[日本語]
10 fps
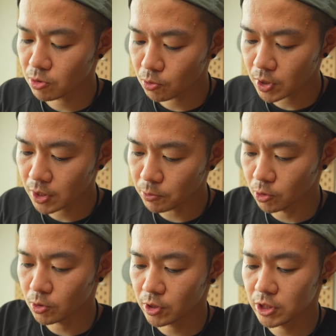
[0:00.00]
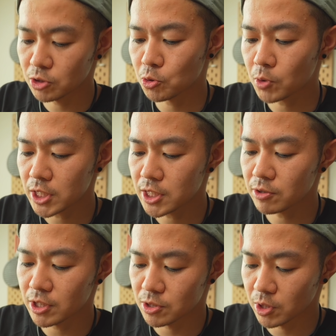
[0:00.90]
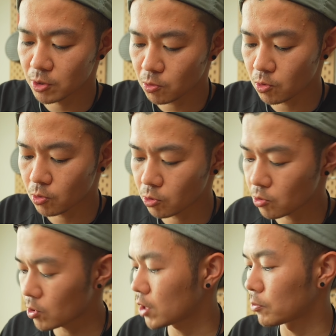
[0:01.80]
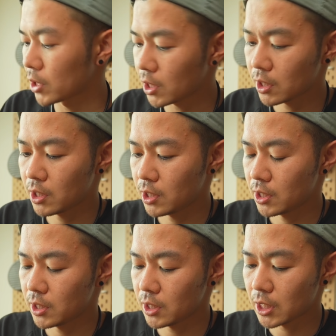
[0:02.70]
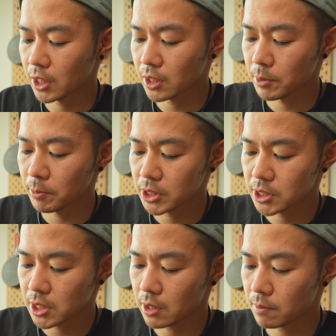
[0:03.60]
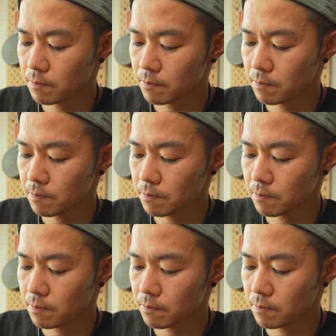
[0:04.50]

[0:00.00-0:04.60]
の動画でも一応紹介してるんですけど、この動画でもね改めまして、